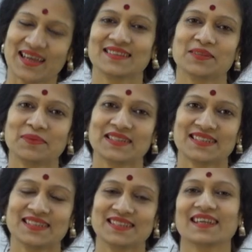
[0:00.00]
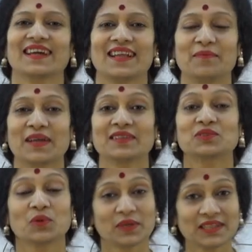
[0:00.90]
জানতে পেরেছি সেখানে আমরা
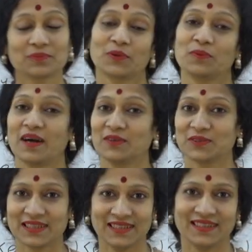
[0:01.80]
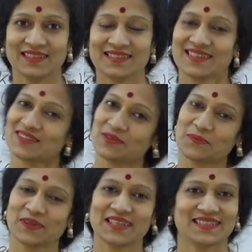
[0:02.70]
তড়িৎ প্রবাহ কি সে
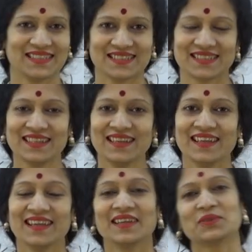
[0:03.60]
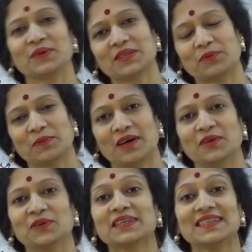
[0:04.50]
সম্পর্কে জেনেছি তড়িৎ প্রবাহ
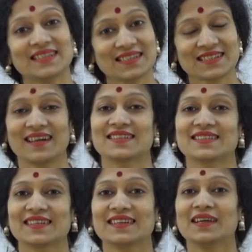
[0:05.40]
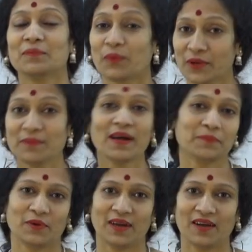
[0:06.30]
কিসের সাহায্যে পরিমাপ
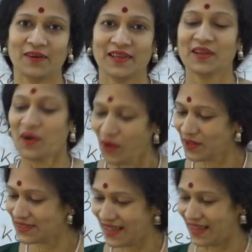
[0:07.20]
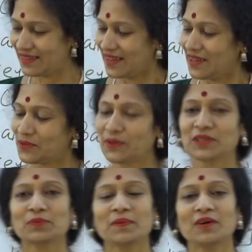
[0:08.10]
করা হয় অর্থাৎ
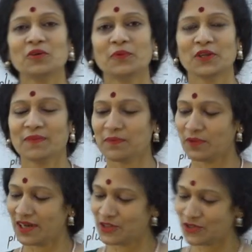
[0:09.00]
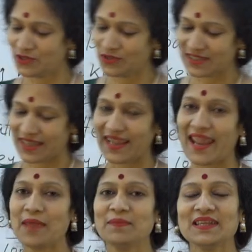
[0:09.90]
তড়িৎ প্রবাহ পরিমাপ করার জন্য যে
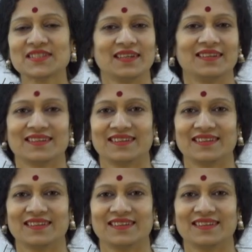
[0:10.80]
এমিটার